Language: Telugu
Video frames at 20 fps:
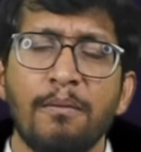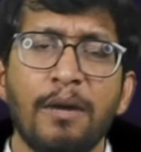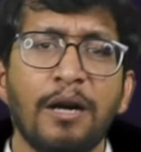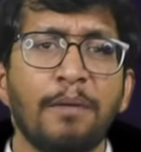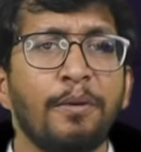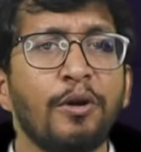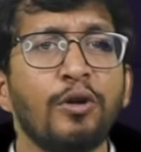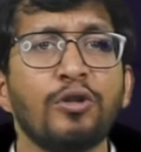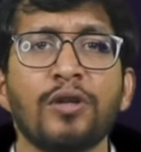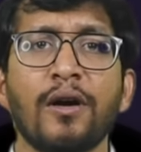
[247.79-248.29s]

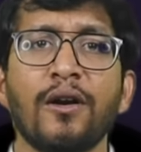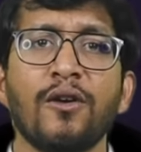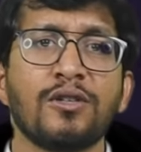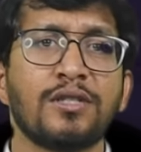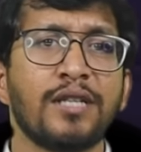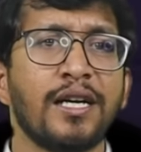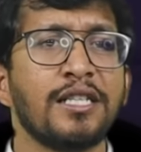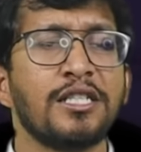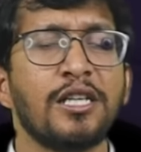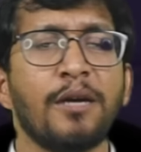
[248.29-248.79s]
బట్ పీయూష్ వాళ్ళు
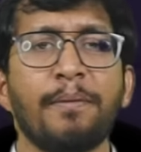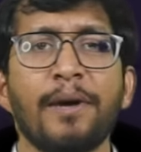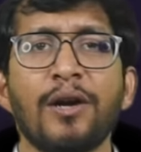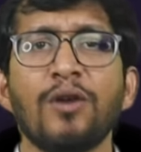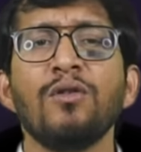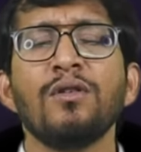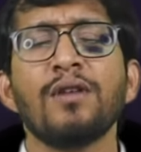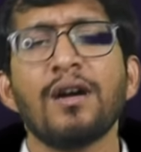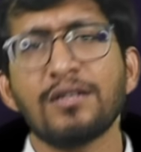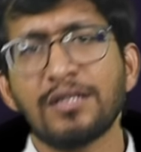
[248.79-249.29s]
వస్తాడని
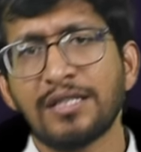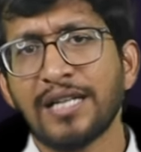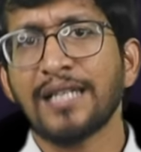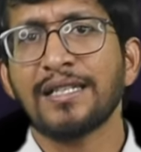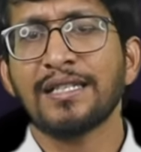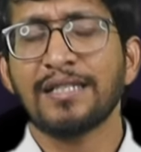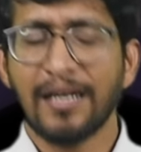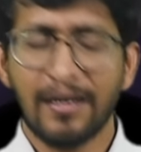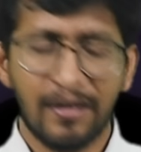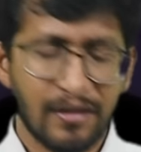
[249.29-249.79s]
చెప్పాను
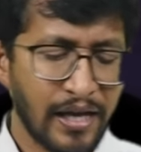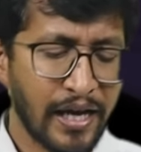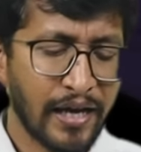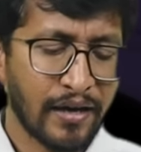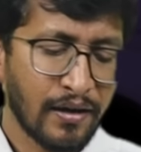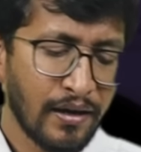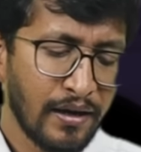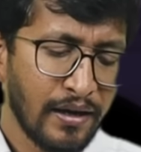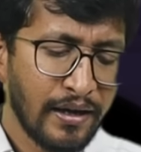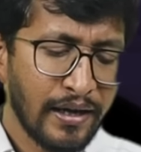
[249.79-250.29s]
ఛాన్సెస్ ఆర్
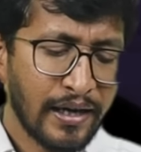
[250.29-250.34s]
దేర్